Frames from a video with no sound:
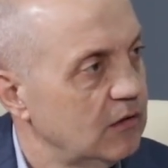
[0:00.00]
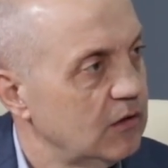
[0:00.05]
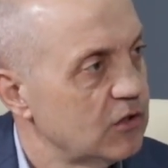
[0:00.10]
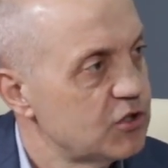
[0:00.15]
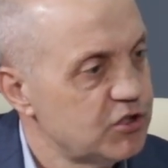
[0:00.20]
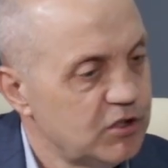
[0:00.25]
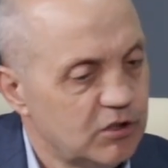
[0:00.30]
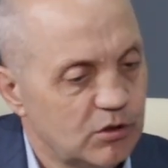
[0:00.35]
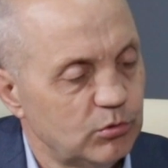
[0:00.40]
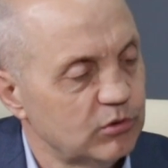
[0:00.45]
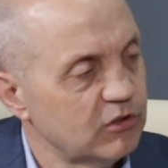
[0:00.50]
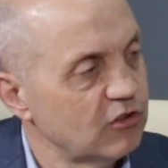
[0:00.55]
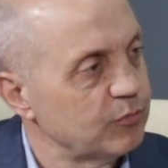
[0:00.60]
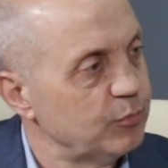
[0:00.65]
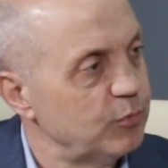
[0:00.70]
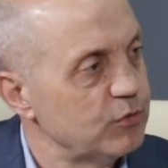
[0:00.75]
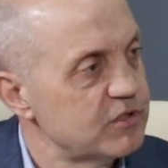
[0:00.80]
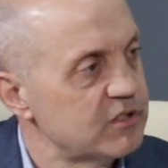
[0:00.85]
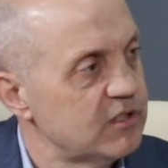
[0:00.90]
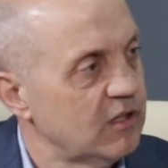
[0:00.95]
Четыре года
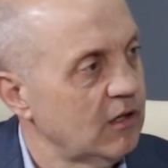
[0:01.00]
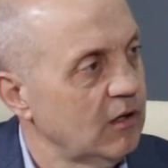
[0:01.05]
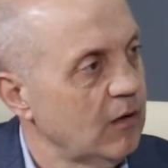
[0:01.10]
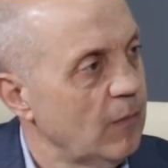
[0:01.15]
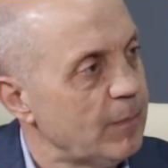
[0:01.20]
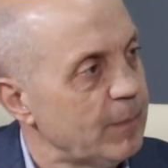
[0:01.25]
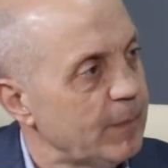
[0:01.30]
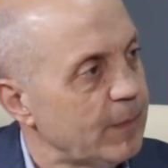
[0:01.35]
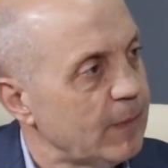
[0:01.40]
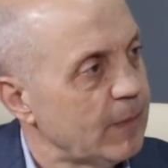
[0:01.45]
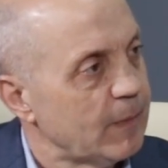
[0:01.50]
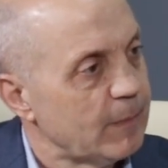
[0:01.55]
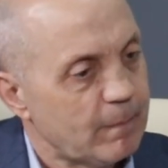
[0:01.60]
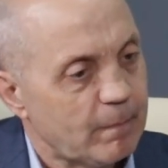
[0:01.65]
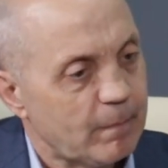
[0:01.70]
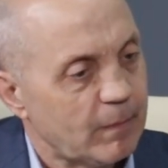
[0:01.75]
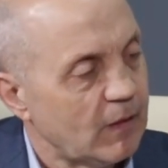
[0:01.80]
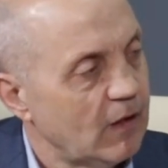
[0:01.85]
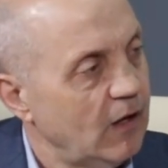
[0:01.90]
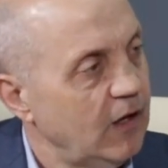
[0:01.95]
спустя
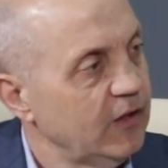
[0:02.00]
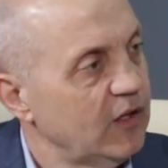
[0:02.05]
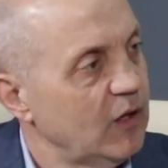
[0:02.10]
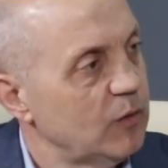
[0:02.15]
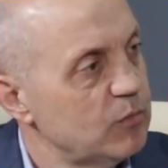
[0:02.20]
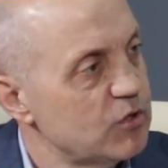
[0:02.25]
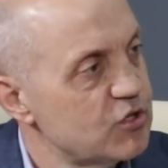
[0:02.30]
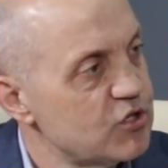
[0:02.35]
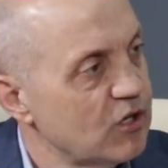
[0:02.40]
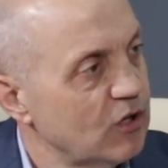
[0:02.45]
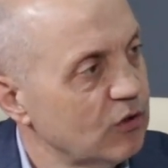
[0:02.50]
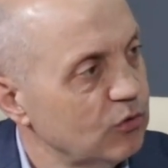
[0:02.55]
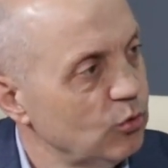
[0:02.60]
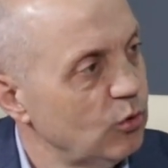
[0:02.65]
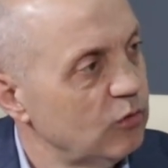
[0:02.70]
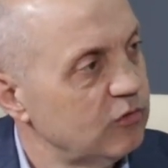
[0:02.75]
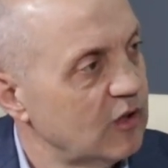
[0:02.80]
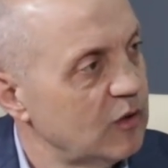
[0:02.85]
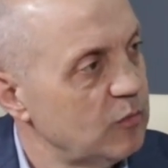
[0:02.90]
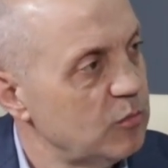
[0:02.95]
она обещает
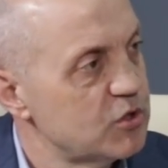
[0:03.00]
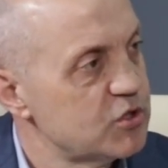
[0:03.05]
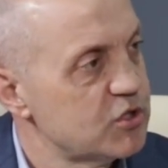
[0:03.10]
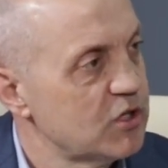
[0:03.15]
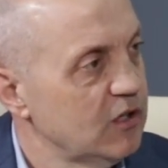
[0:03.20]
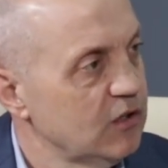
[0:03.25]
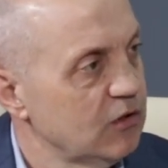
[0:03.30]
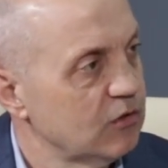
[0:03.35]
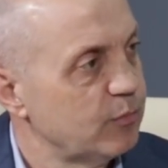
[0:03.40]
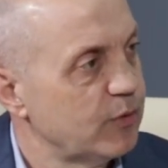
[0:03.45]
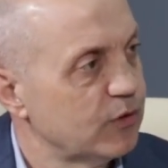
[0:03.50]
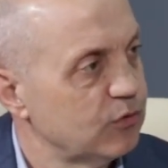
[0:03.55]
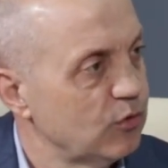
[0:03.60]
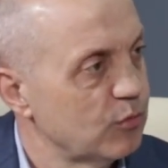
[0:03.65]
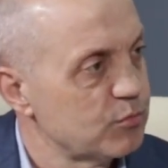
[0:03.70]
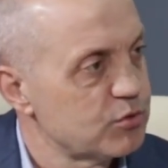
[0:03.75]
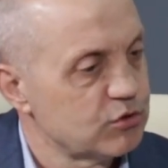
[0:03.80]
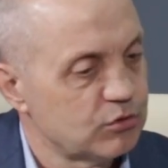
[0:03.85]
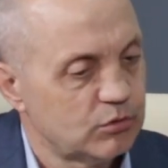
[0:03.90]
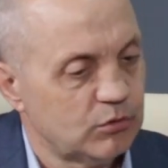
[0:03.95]
новые обещания, при
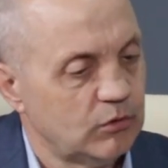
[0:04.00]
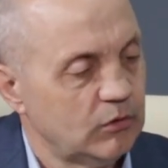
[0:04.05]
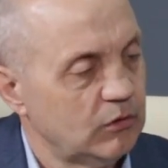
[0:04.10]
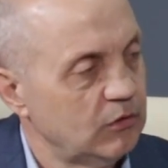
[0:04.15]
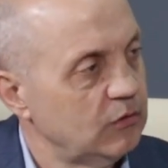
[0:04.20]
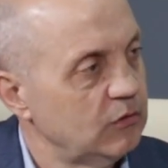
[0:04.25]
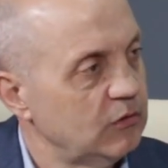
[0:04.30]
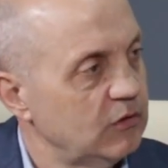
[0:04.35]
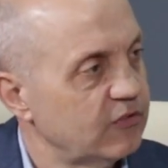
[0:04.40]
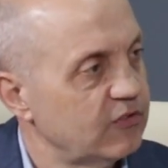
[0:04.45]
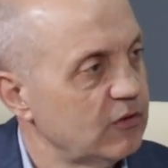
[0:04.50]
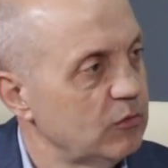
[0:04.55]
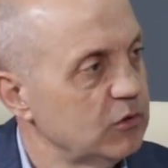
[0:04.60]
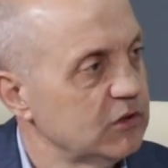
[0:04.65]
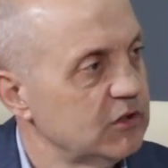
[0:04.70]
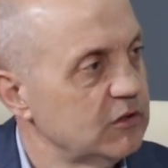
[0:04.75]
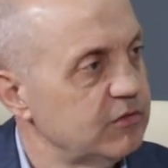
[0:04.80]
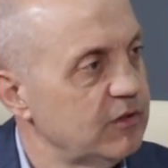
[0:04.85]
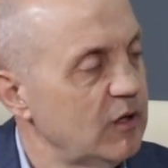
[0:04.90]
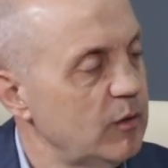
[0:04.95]
том, что э,
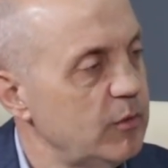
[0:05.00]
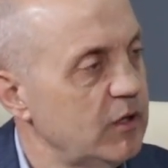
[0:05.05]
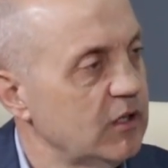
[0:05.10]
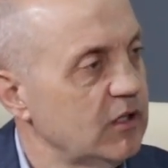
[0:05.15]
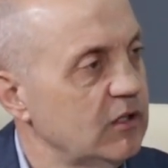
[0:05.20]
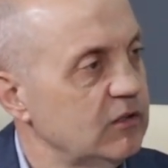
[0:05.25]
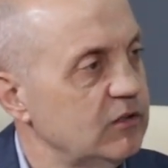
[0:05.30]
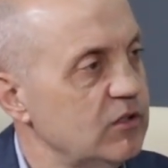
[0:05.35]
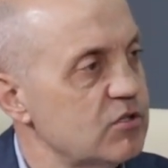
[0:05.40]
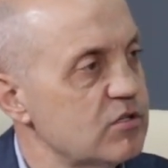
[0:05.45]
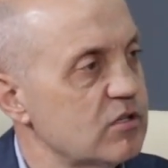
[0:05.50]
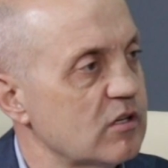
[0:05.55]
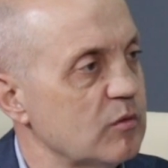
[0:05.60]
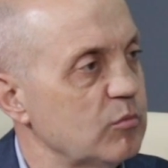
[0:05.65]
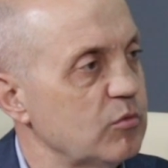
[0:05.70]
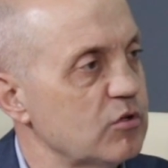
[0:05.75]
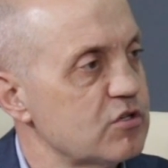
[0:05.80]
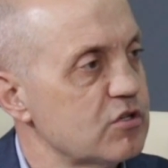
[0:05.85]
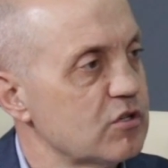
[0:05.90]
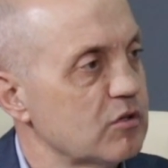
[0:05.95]
заводы, фабрики и тысячи
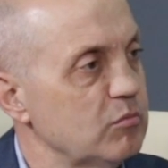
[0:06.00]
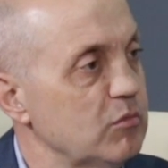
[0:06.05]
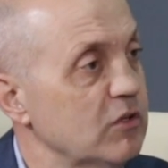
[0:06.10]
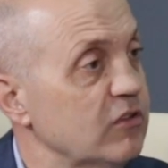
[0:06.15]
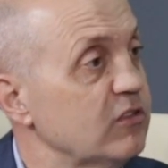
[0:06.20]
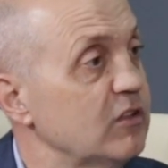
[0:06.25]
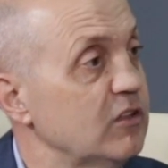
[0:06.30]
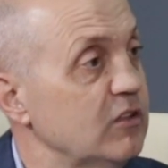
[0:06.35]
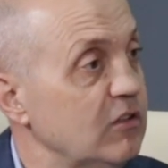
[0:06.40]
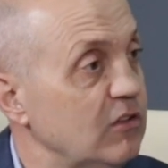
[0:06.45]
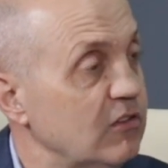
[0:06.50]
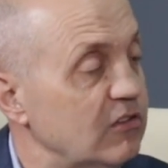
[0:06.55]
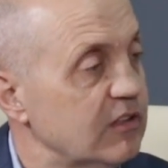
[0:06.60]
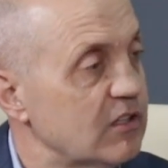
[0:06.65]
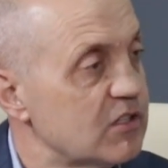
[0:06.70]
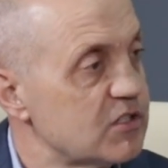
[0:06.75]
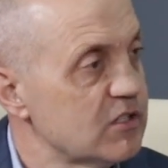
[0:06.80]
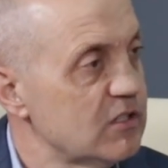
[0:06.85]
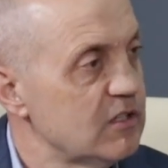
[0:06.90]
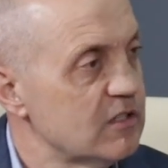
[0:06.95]
рабочих мест, они не
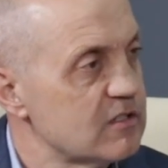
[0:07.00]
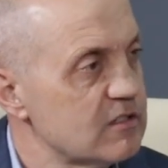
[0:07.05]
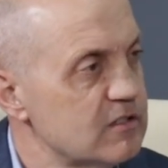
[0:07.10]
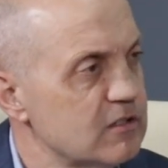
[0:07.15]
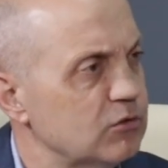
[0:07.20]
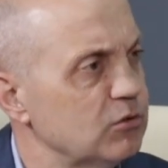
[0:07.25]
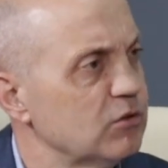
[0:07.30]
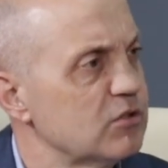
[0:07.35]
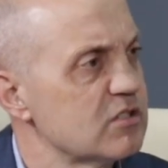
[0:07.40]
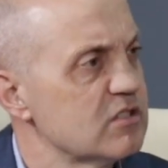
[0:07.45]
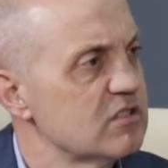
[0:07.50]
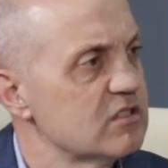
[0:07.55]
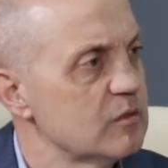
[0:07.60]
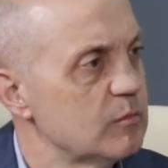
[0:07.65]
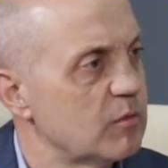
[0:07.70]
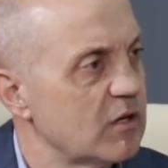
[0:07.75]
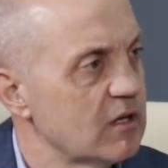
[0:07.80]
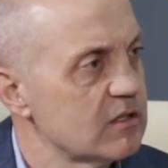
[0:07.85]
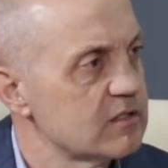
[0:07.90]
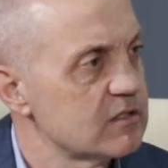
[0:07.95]
сложились, никто даже не
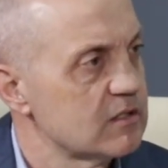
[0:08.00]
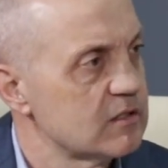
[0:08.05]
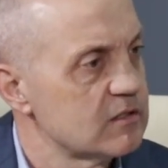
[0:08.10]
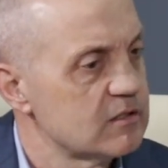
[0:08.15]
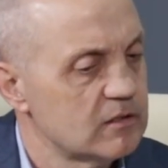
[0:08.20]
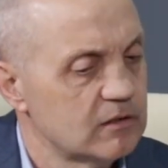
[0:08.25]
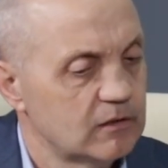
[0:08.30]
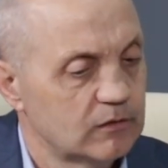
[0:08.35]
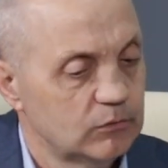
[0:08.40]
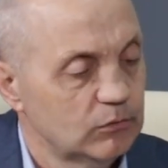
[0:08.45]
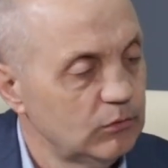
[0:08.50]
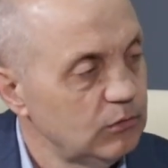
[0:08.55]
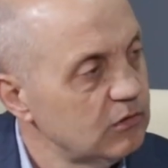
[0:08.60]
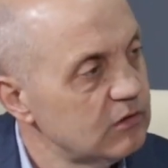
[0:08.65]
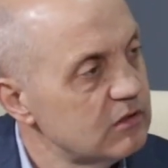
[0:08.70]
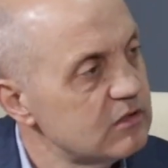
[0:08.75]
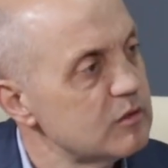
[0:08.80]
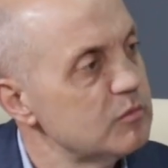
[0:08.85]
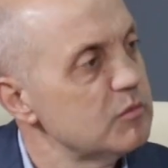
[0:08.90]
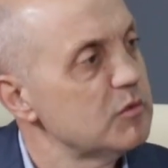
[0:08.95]
собирался их делать. Но
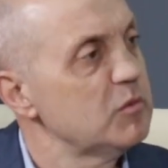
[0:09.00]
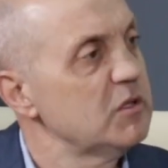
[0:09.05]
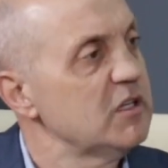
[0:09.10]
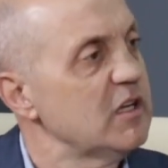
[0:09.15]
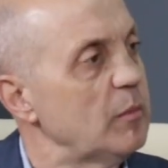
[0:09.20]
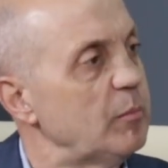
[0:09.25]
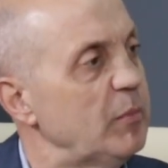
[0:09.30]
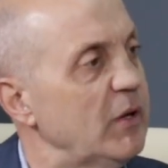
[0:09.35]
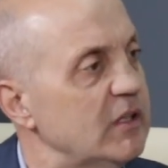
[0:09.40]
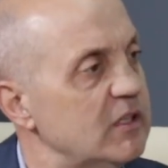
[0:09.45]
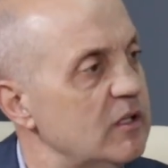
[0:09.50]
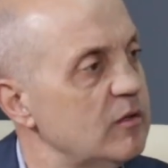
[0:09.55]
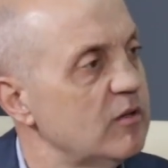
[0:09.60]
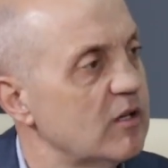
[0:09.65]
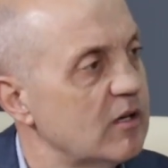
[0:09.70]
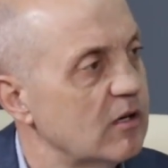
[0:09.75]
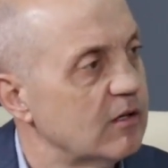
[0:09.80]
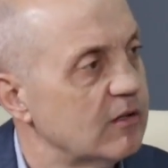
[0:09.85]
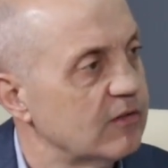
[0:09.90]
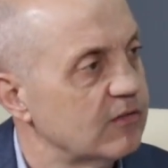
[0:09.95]
люди, тем не менее, опять
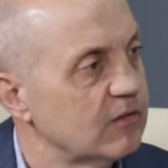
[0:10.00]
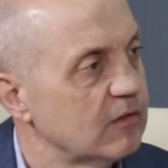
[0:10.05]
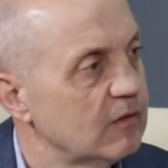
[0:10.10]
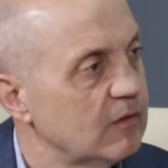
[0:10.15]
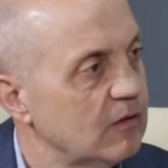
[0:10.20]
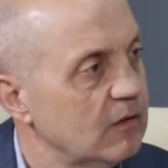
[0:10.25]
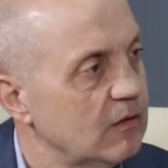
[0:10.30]
доверились.